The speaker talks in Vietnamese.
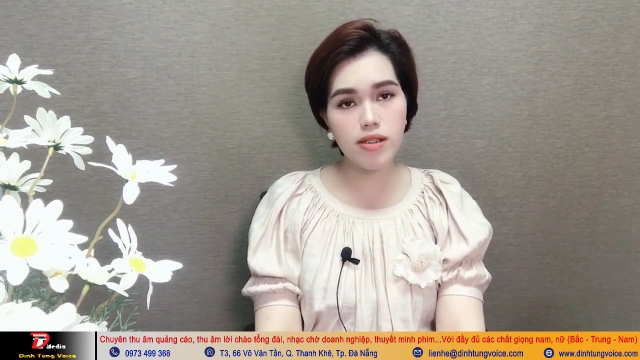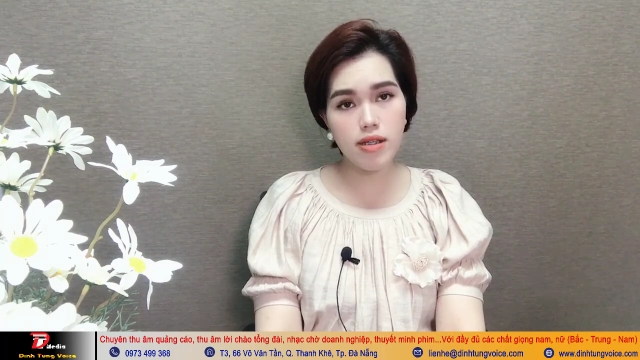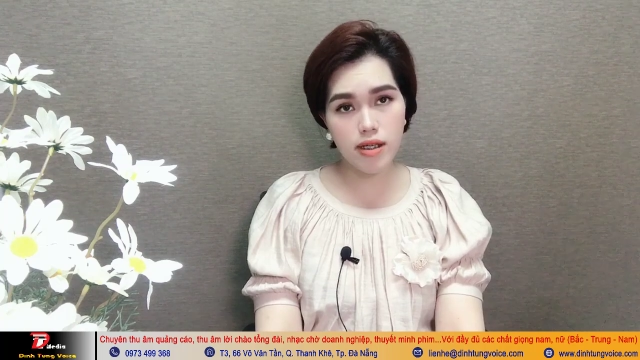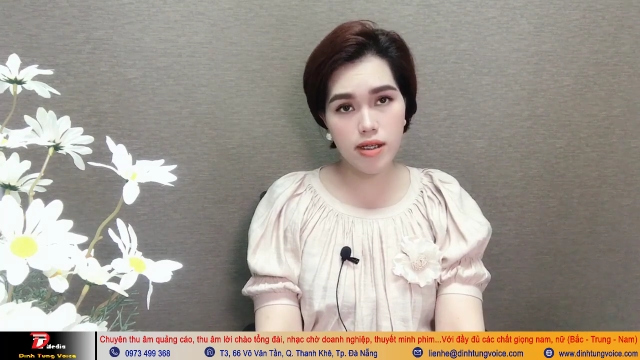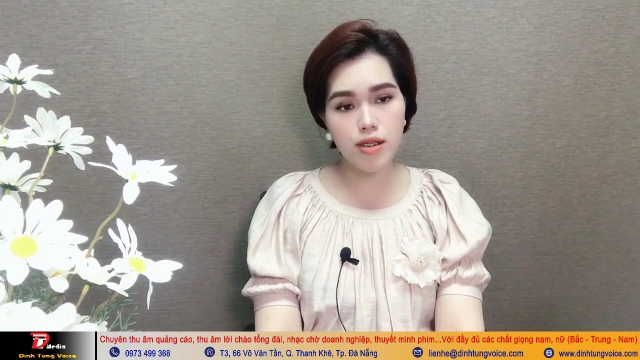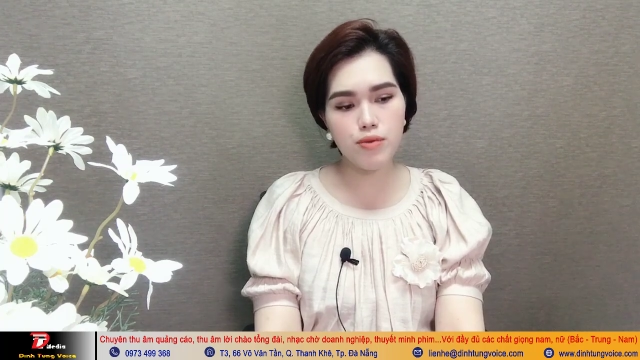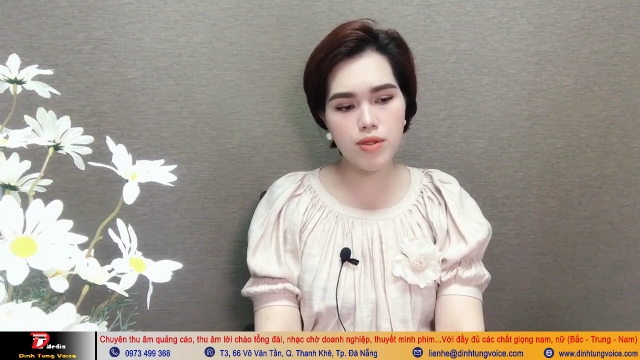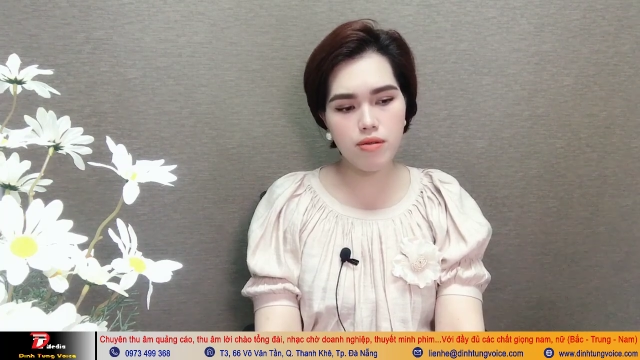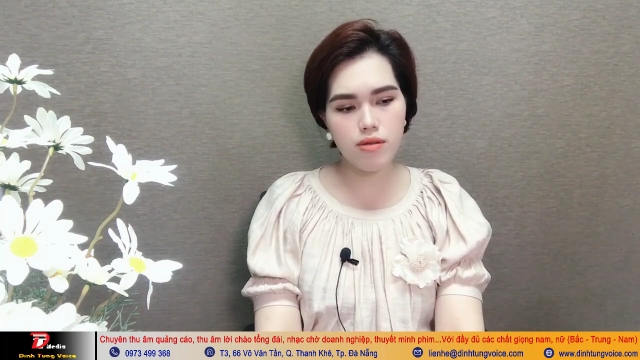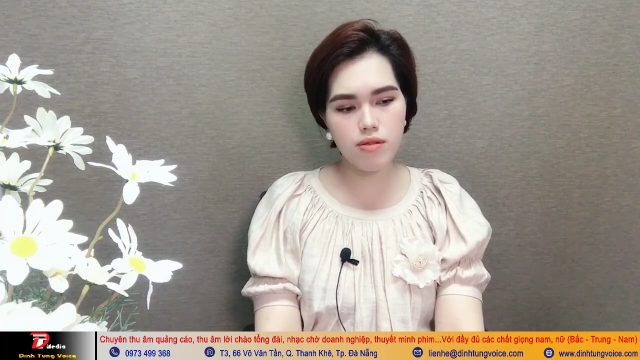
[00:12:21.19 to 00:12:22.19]
được anh yêu
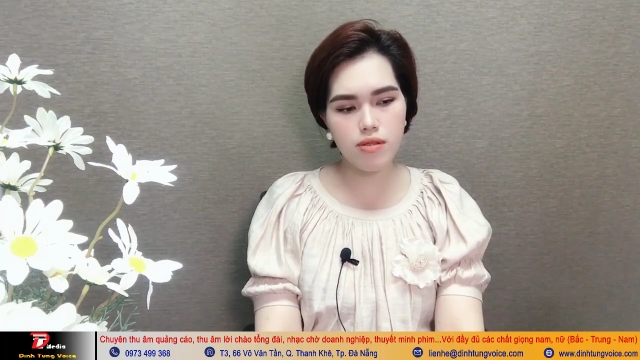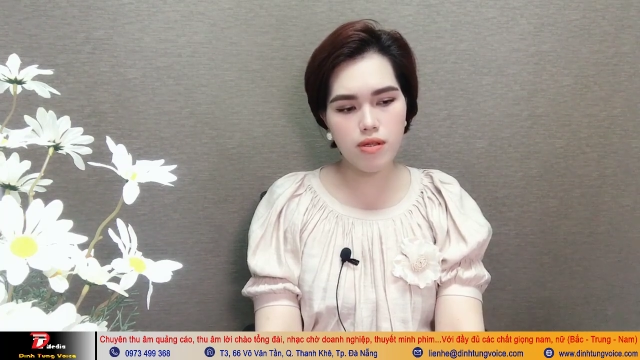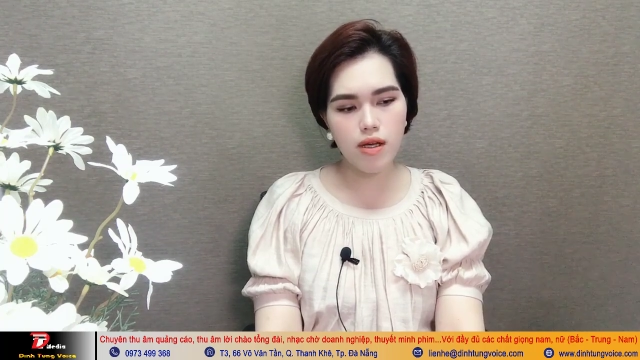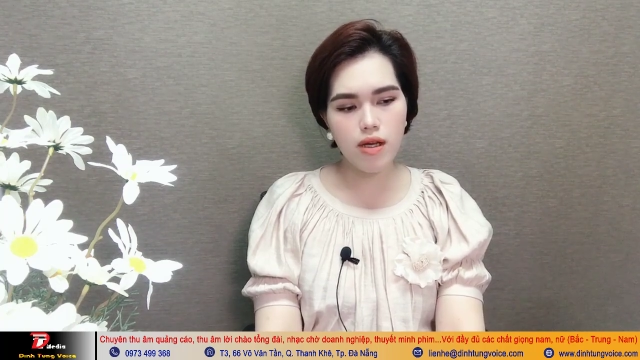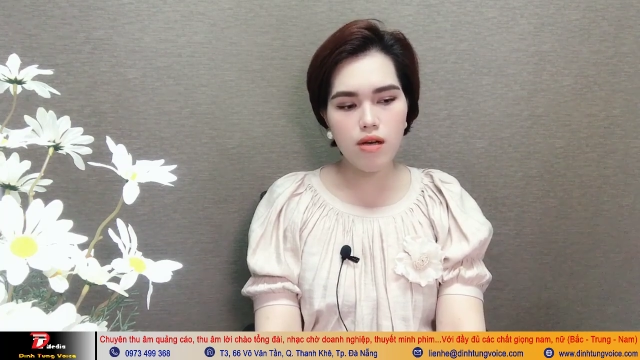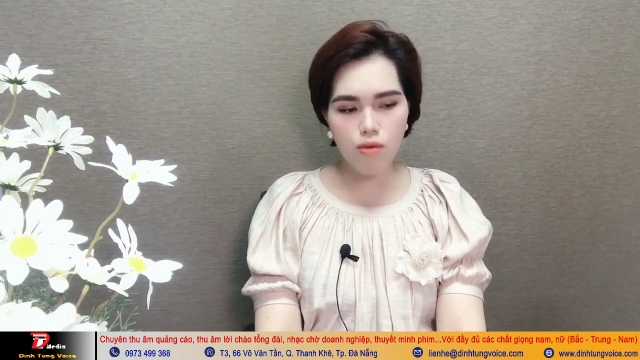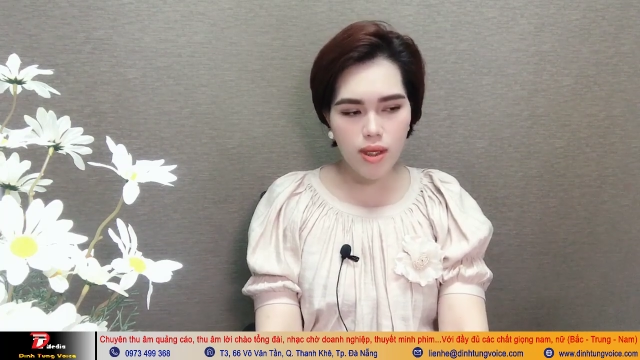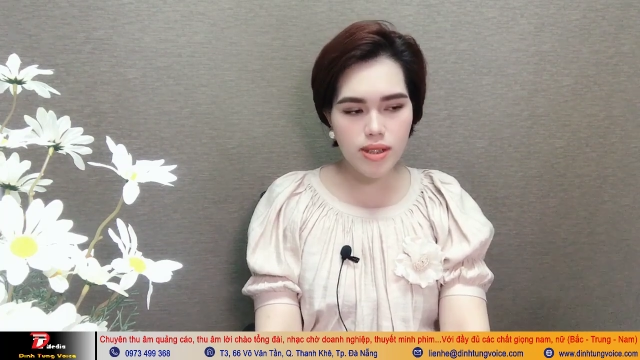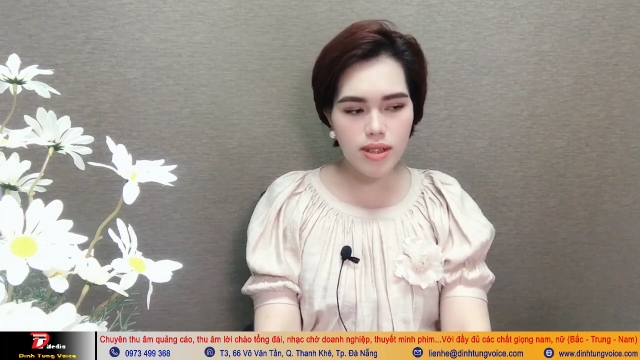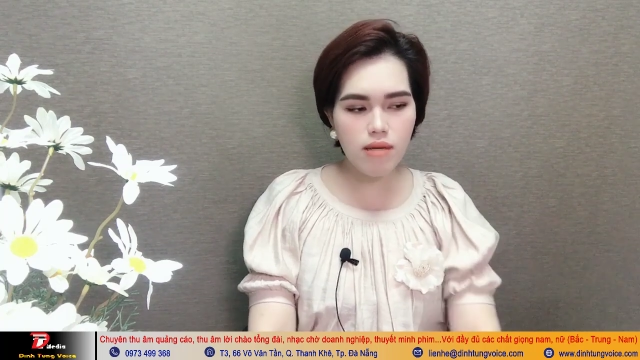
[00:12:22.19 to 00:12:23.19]
thương,
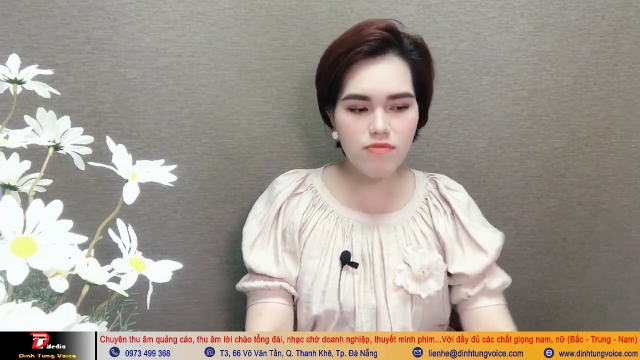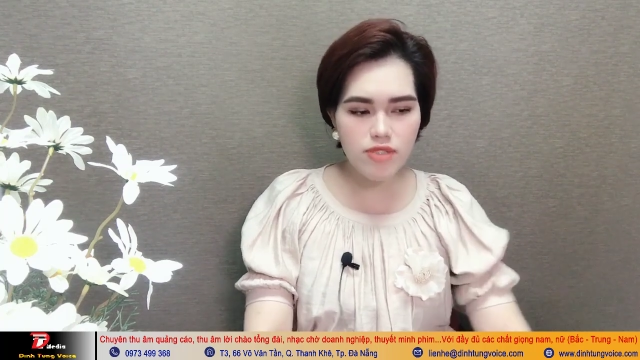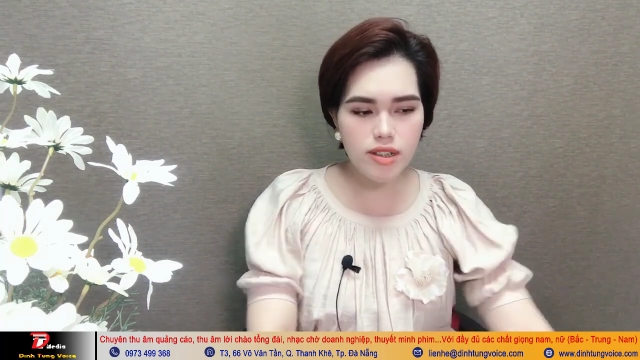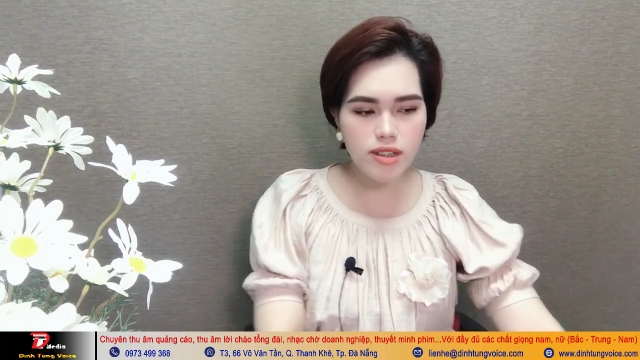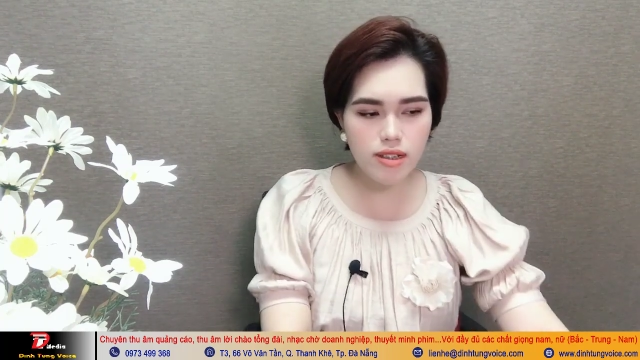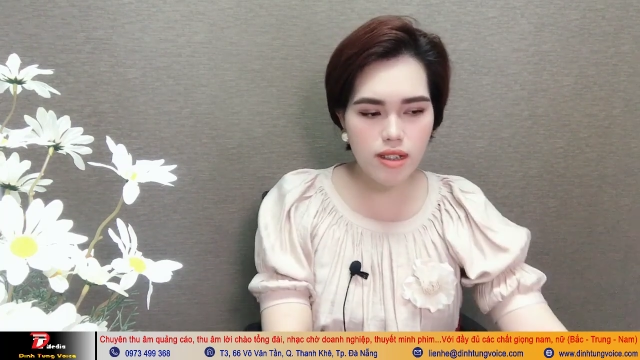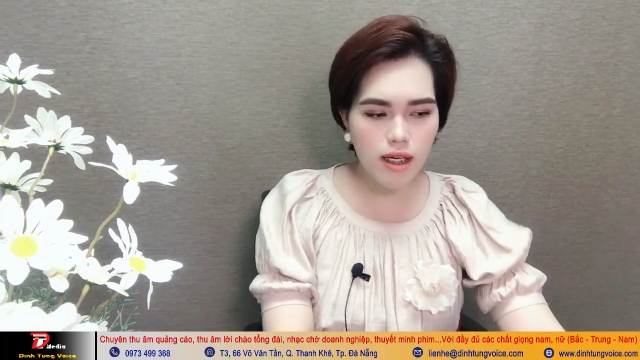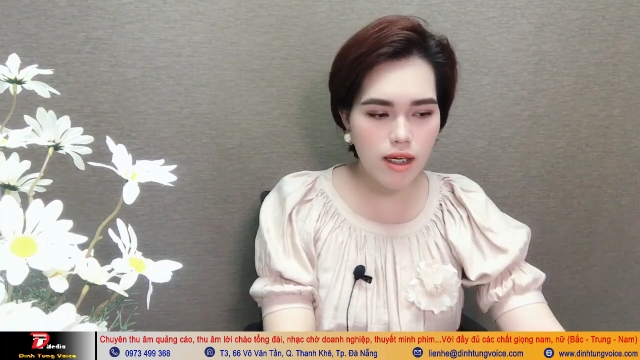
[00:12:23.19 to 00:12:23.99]
quan tâm và chia sẻ.